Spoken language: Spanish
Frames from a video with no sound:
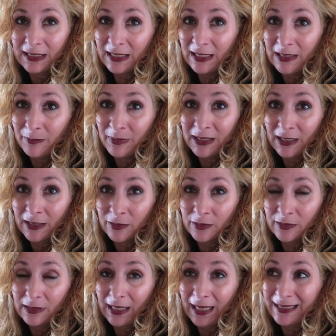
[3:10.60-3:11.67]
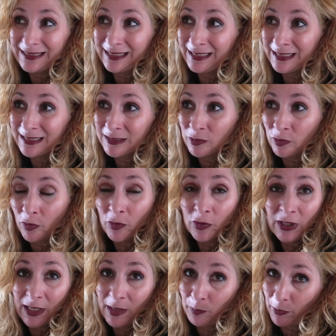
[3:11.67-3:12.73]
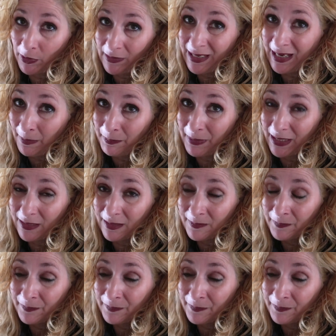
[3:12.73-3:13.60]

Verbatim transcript: que te limita a tener todo ya después de Apple.